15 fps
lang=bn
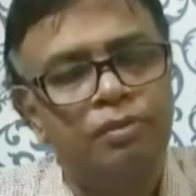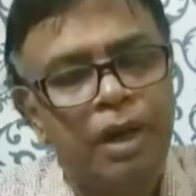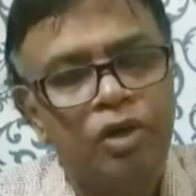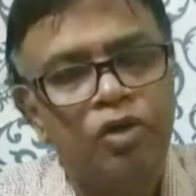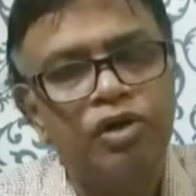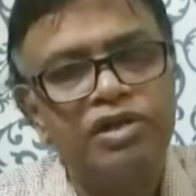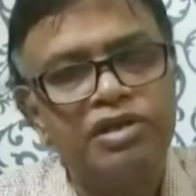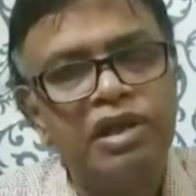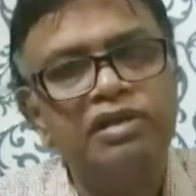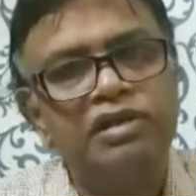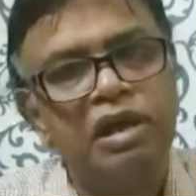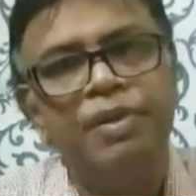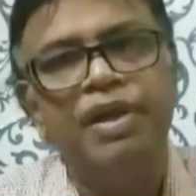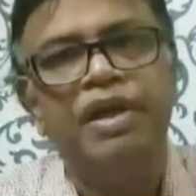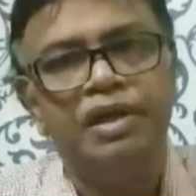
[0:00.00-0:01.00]
ভালো রেজাল্ট
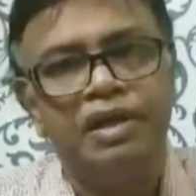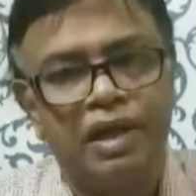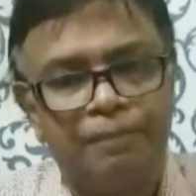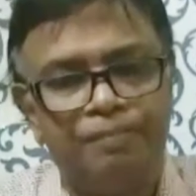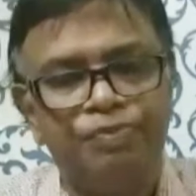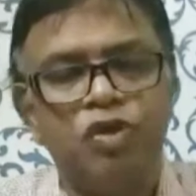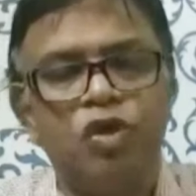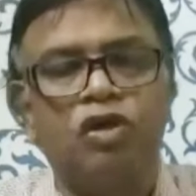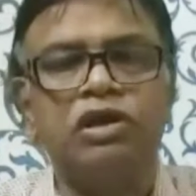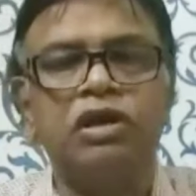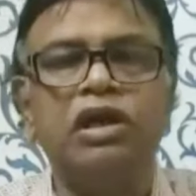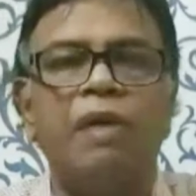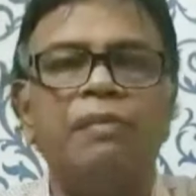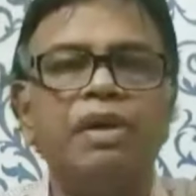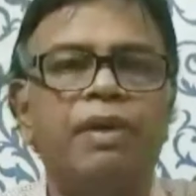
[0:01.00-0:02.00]
দেবে কি না অর্থাৎ
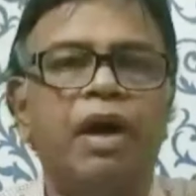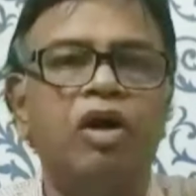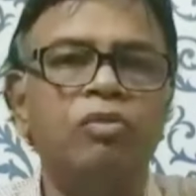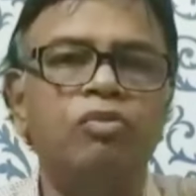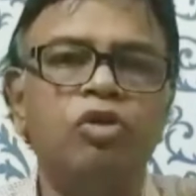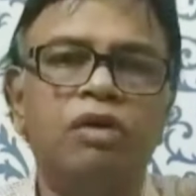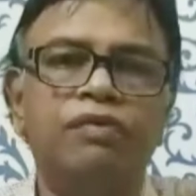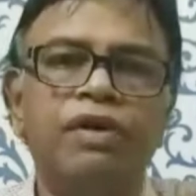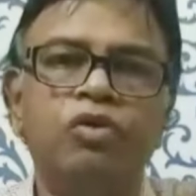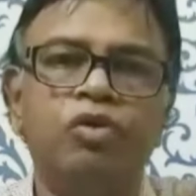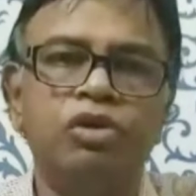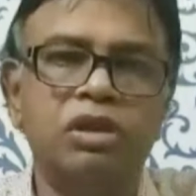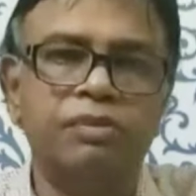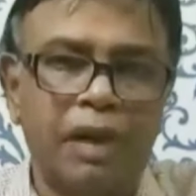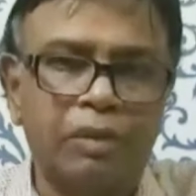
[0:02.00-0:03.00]
আমি ভালো মুনাফা
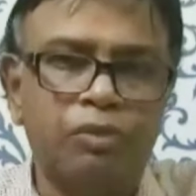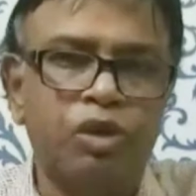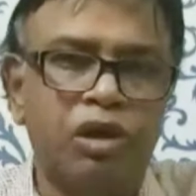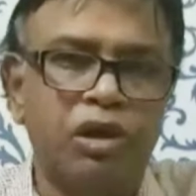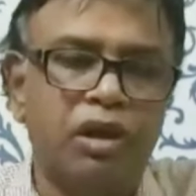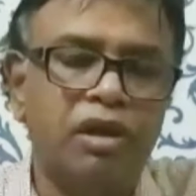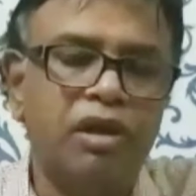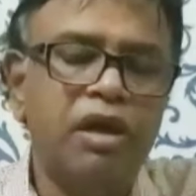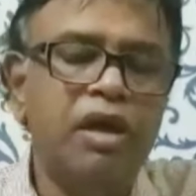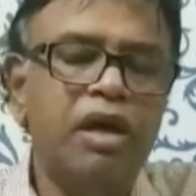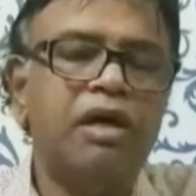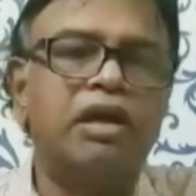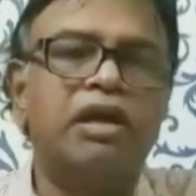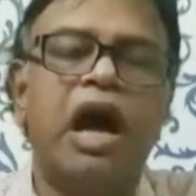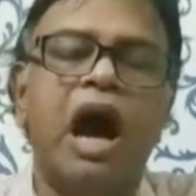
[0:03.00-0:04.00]
করতে পারবো কি না
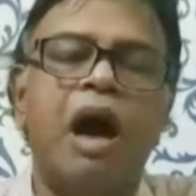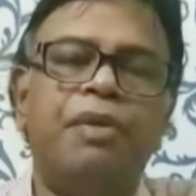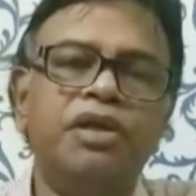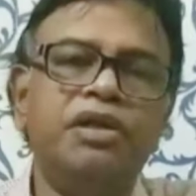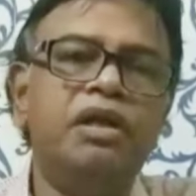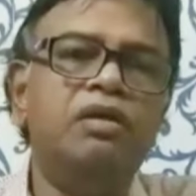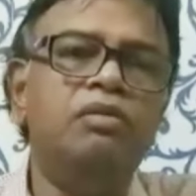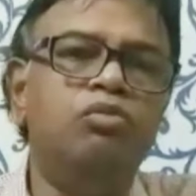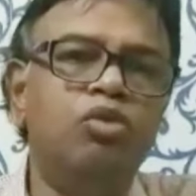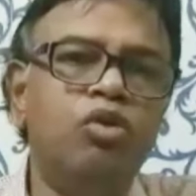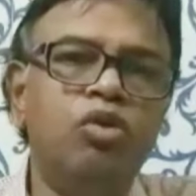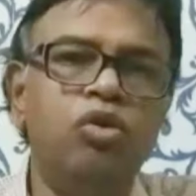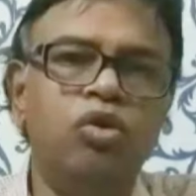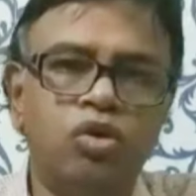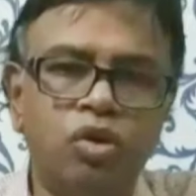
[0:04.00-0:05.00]
কেন আমাদের
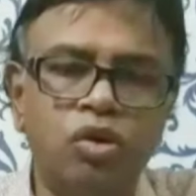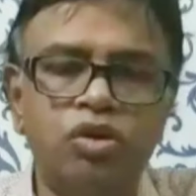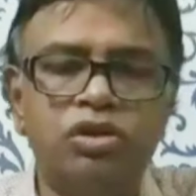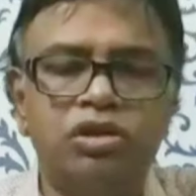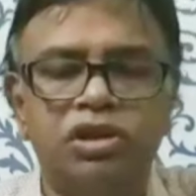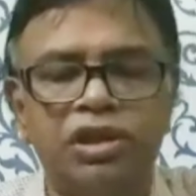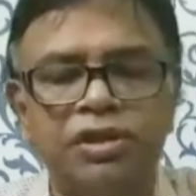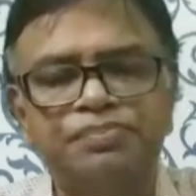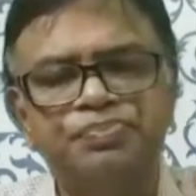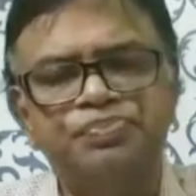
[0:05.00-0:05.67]
মূল লক্ষ্য হচ্ছে